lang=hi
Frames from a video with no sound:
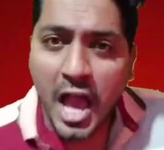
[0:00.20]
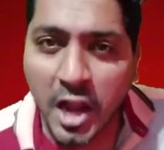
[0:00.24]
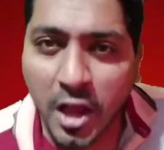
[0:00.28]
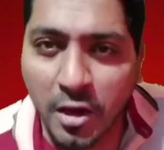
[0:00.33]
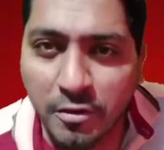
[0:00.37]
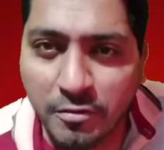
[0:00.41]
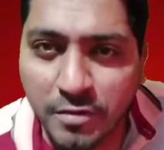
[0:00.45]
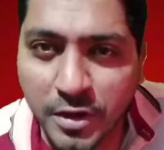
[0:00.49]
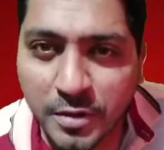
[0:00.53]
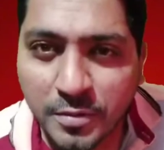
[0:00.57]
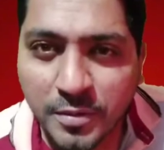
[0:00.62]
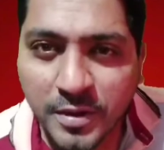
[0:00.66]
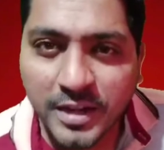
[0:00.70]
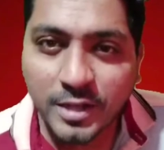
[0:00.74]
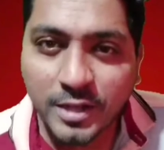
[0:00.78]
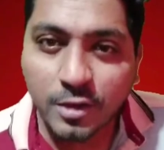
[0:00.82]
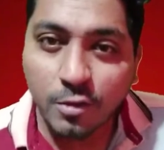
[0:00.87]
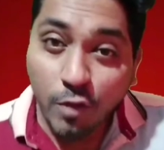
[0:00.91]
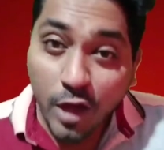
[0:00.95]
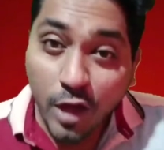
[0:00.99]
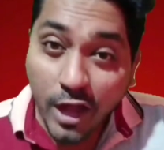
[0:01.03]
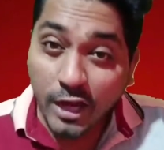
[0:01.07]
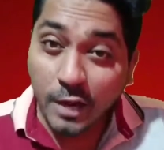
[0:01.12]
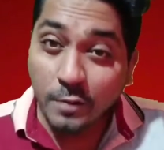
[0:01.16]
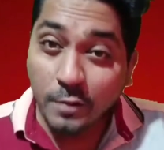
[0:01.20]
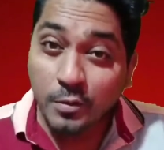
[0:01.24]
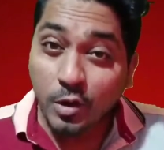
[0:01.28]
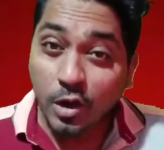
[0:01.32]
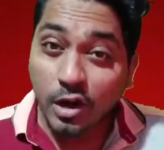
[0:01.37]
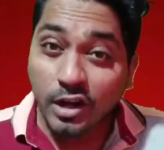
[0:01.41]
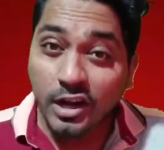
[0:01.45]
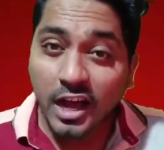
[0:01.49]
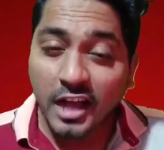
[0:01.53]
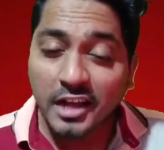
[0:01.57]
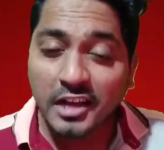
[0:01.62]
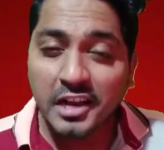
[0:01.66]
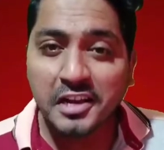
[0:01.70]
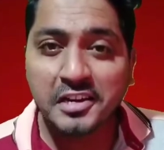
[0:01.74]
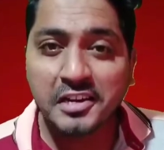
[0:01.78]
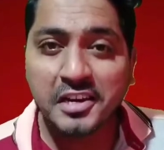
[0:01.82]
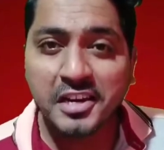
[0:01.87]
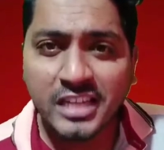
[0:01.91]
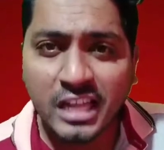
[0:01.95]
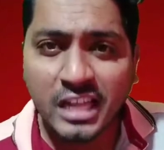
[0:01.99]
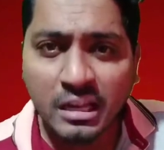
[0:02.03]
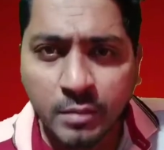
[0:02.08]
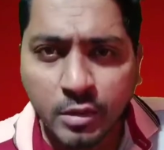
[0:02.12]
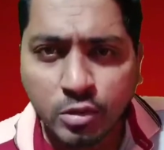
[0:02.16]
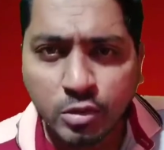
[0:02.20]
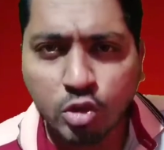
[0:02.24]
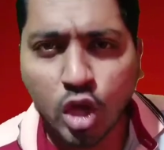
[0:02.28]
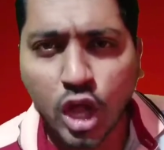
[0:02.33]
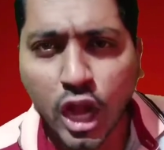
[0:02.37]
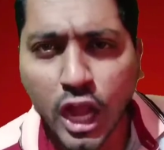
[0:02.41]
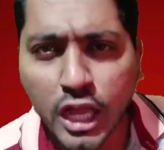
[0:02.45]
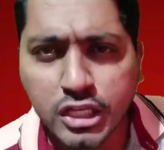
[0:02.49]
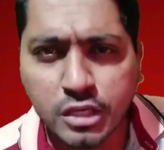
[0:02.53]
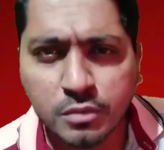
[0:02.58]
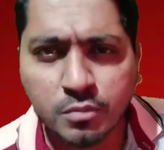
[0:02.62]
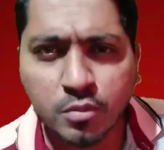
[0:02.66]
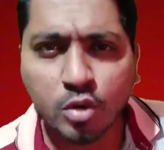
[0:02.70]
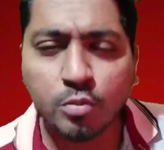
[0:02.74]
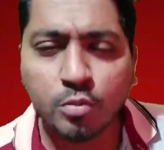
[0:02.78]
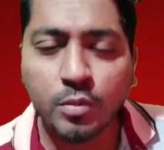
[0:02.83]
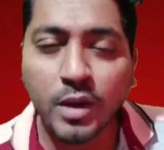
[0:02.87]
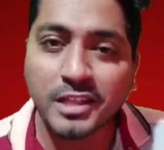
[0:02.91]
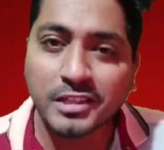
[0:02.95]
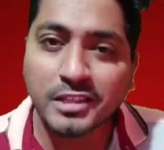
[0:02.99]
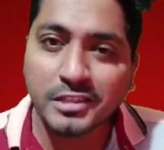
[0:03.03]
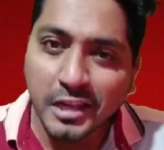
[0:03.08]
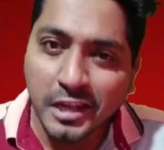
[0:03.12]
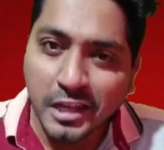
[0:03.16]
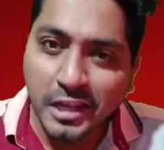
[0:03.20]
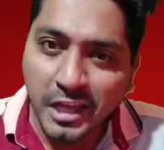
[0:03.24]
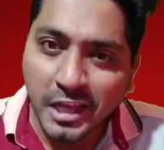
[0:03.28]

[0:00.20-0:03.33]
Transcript: हेलो एवरीबॉडी वेलकम टू अरहान एंटरटेनमेंट तो यार आज हम लोग बात